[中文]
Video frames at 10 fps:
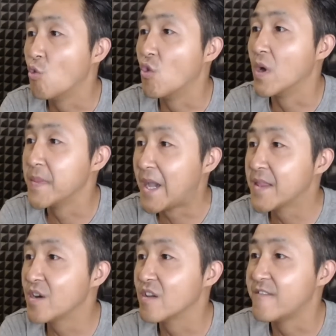我拿
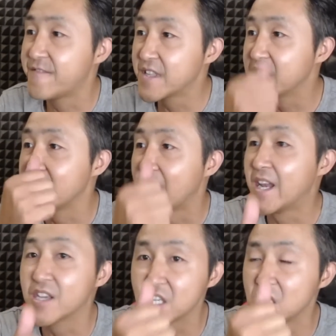到了分年龄、